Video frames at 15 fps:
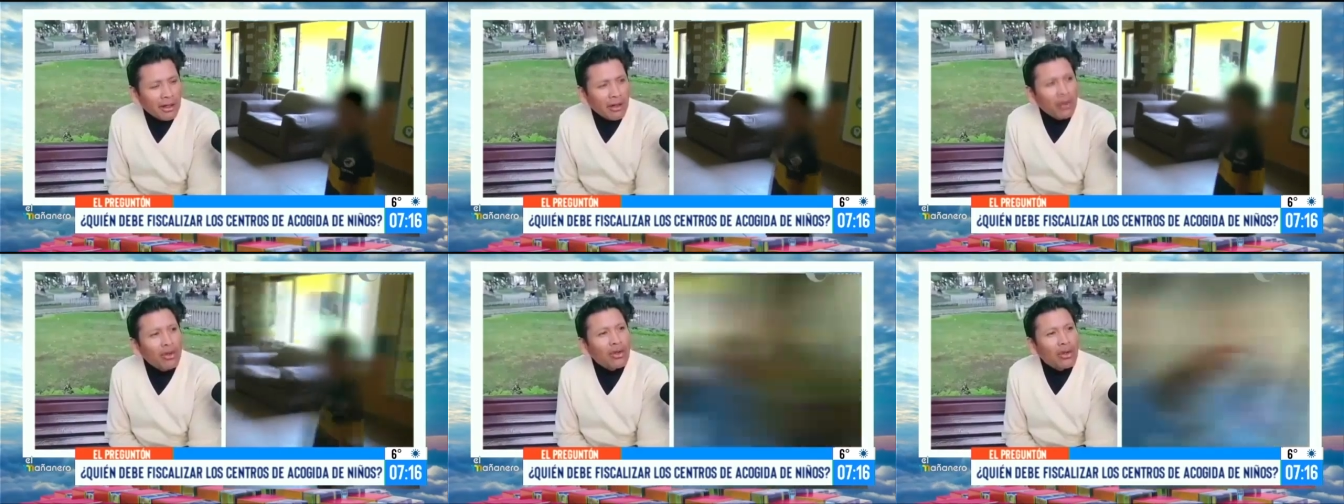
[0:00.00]

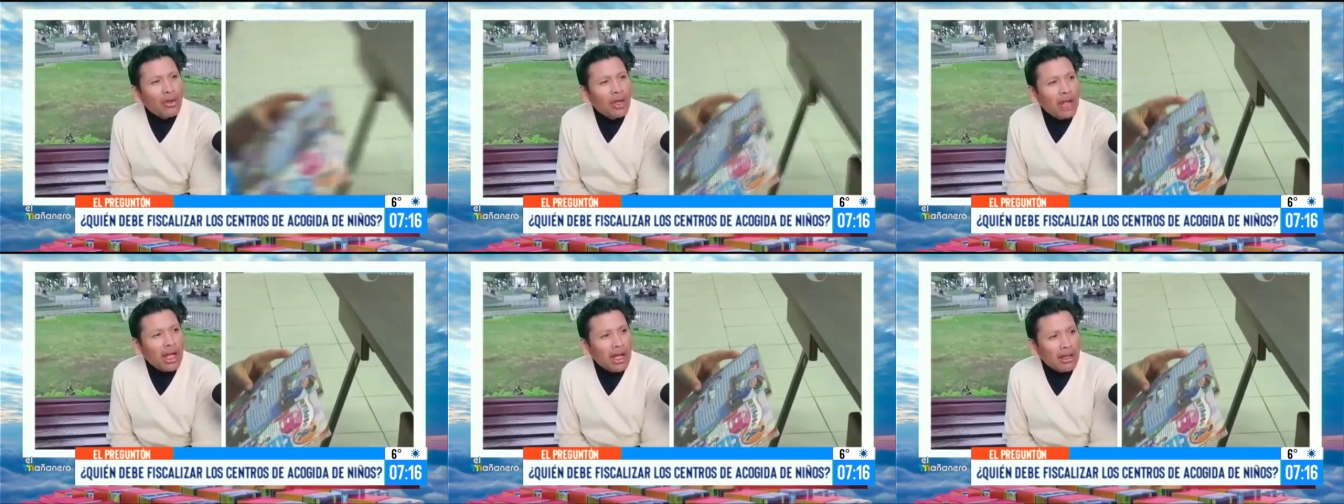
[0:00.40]

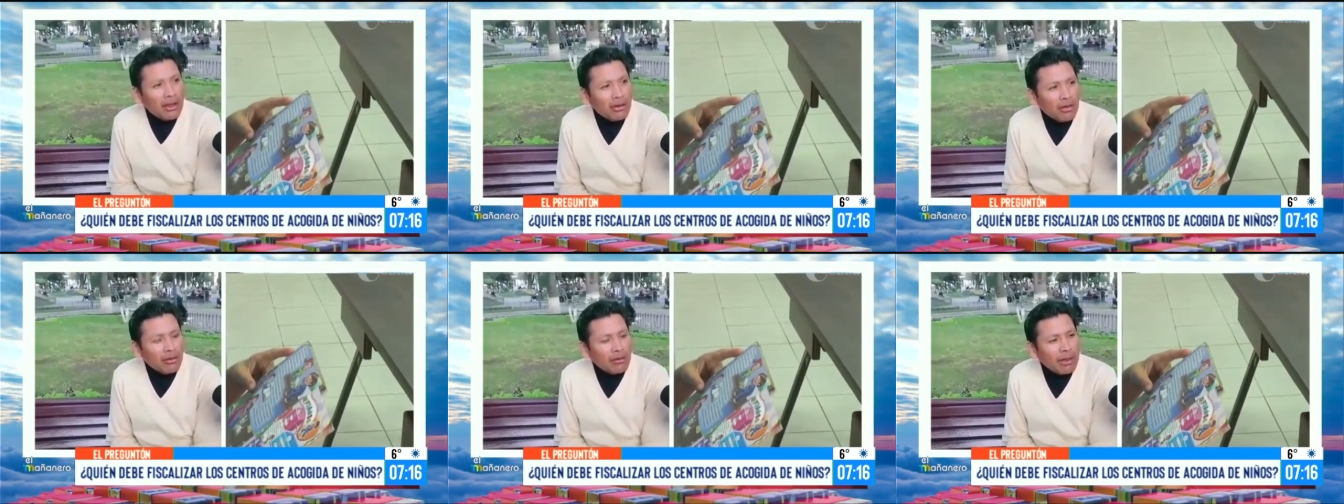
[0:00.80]
controlar
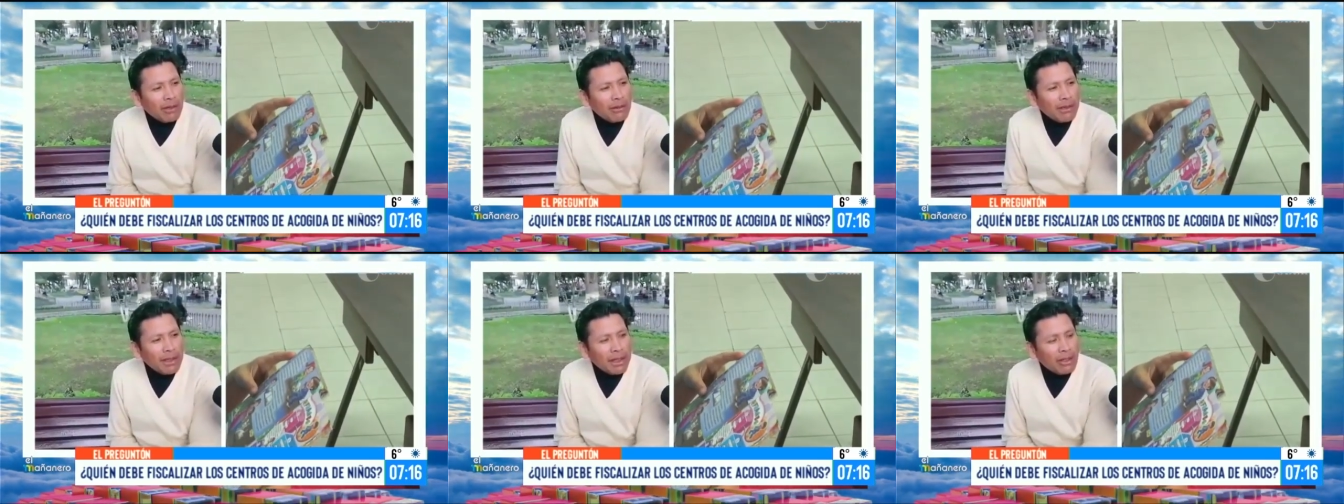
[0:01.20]
o
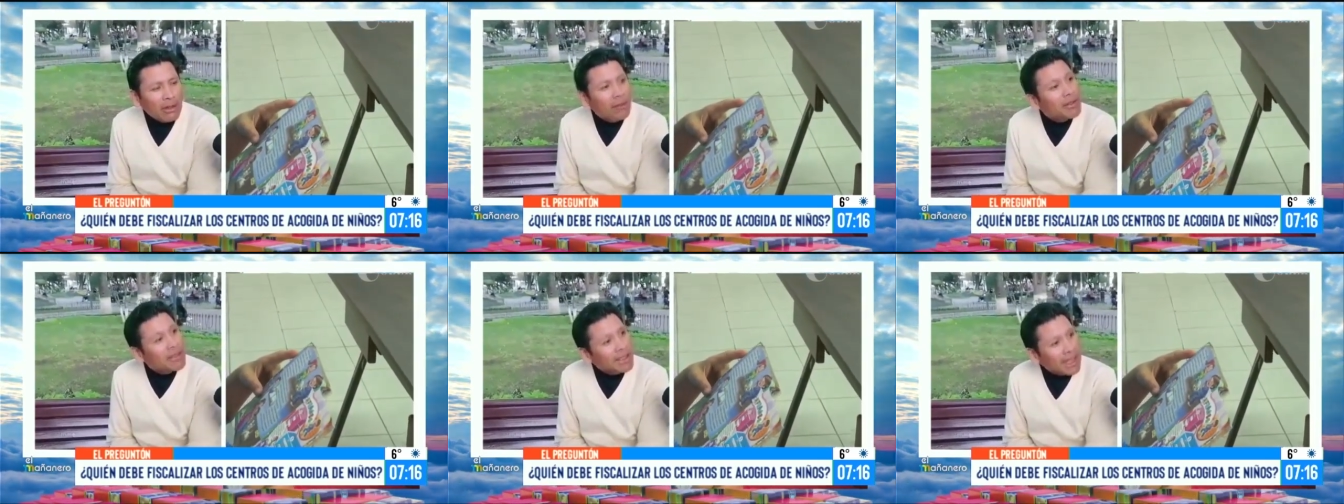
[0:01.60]
supervisar
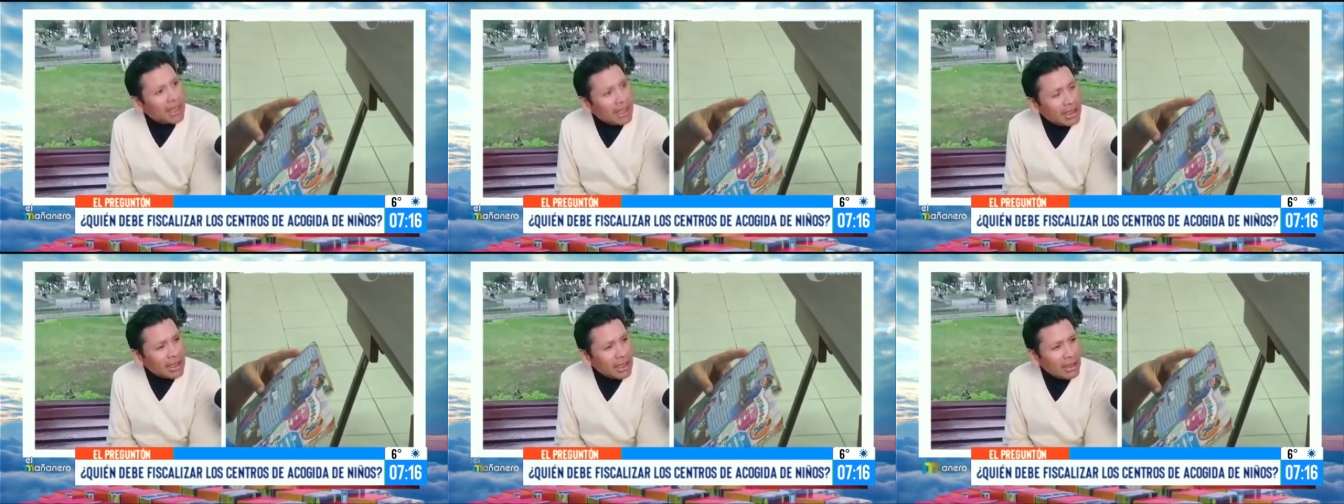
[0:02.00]
o
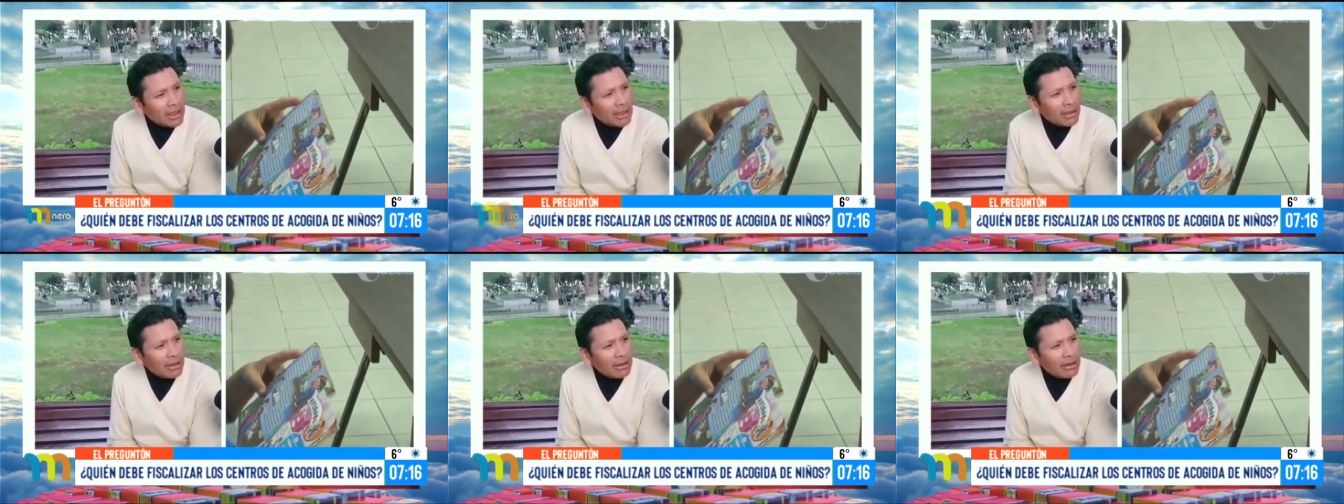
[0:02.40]
fiscalizar
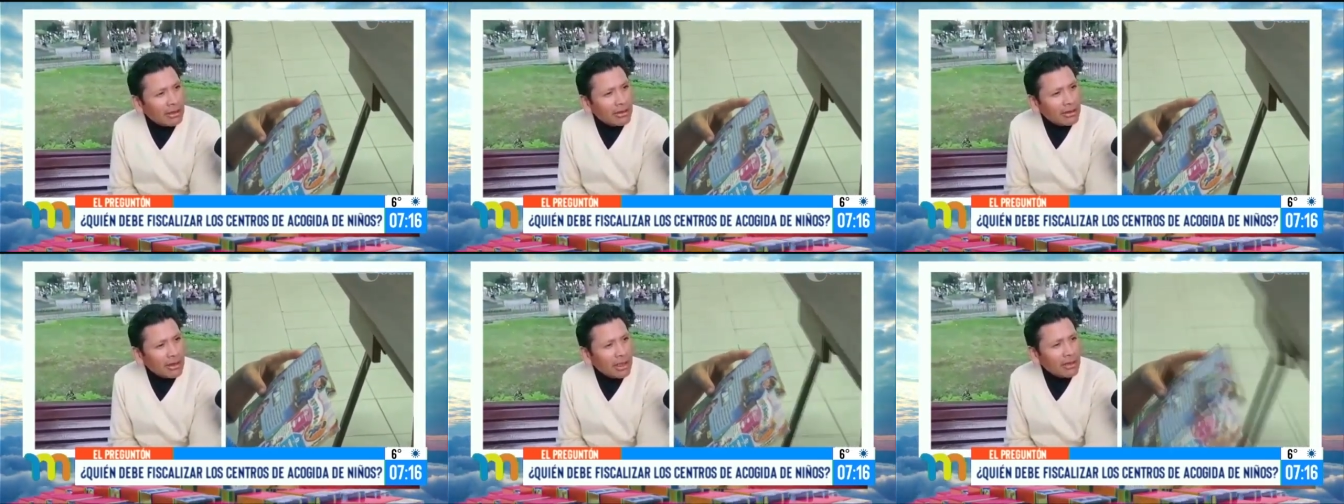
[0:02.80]

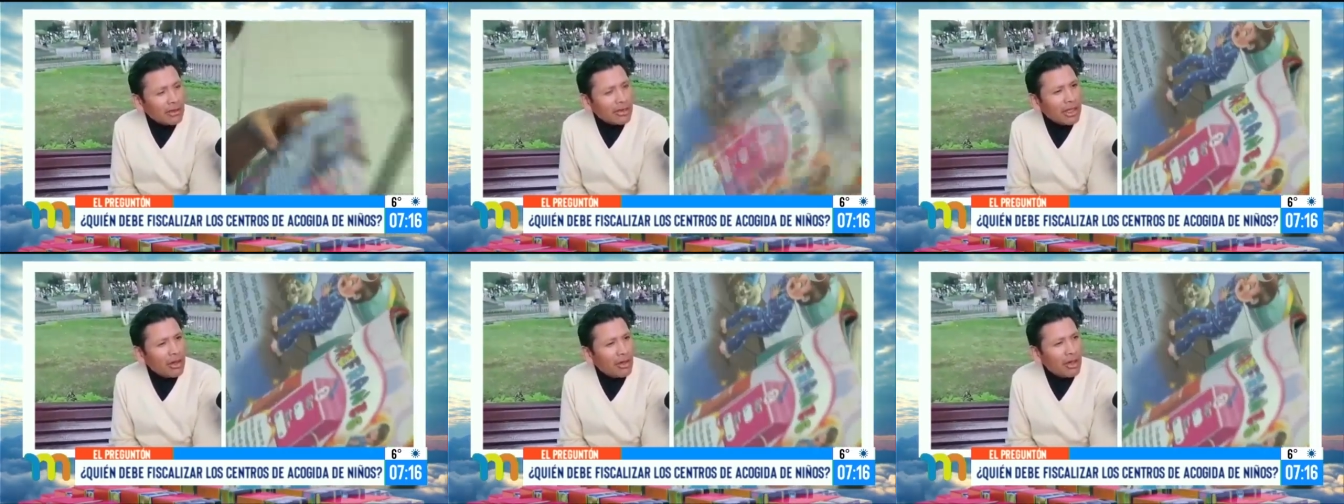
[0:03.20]
estos
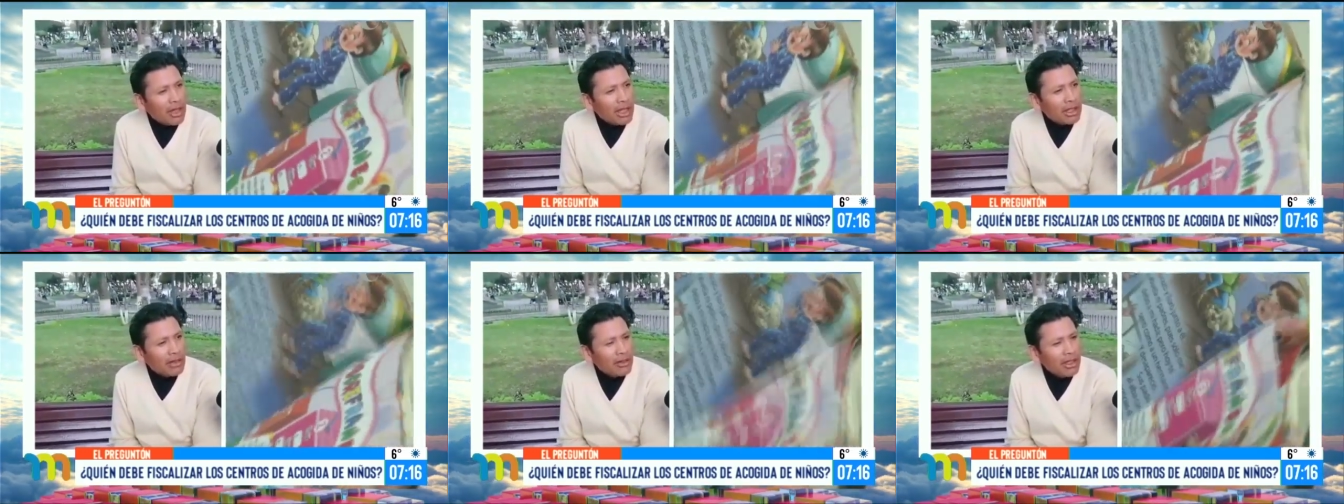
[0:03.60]
centros de
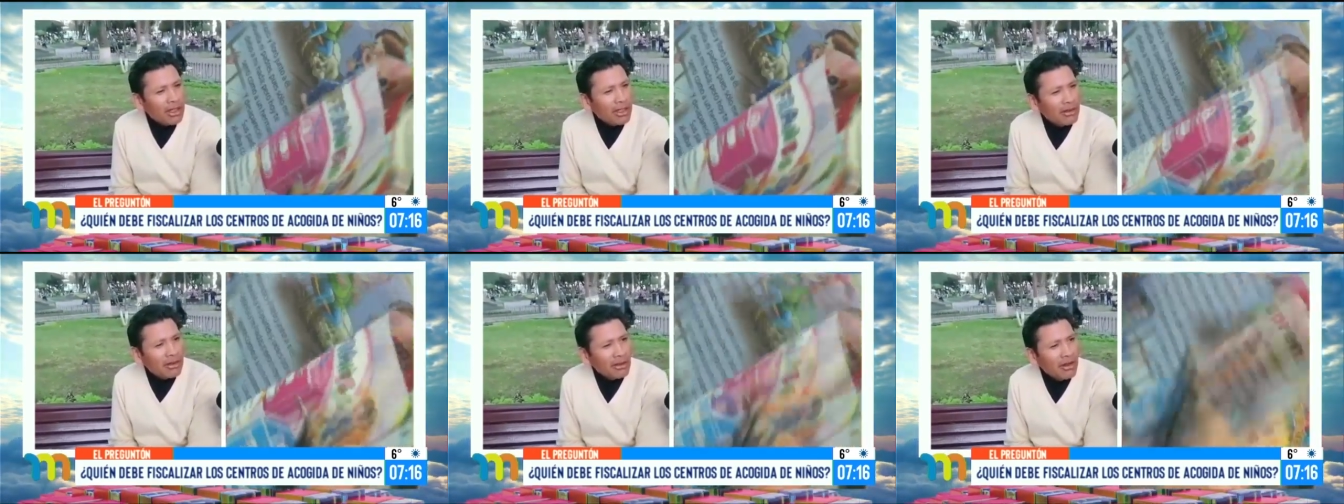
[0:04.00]
acogida de los
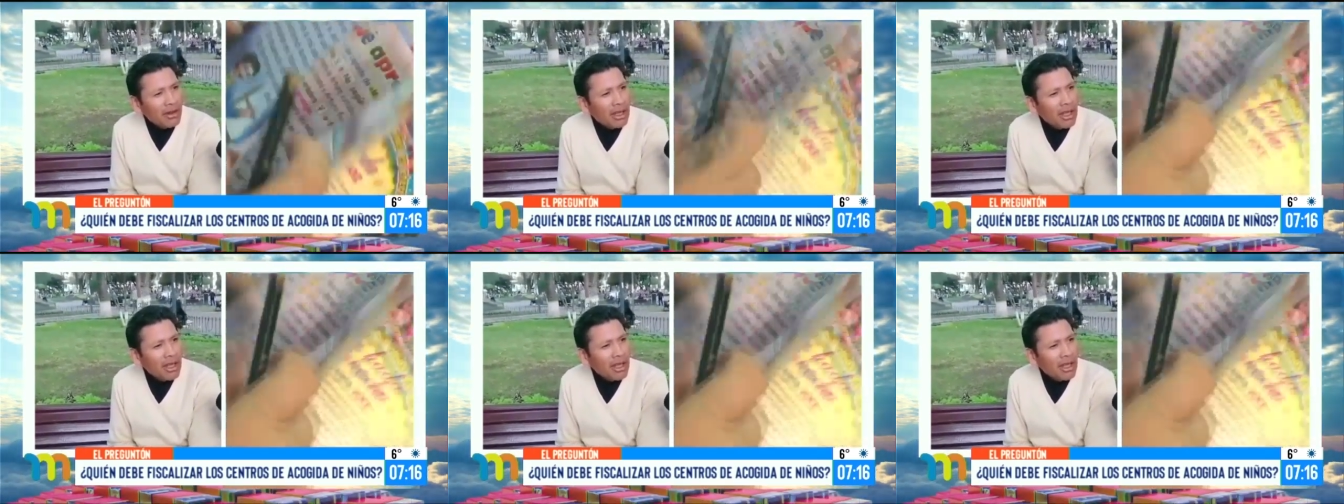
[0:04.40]
niños, ¿no?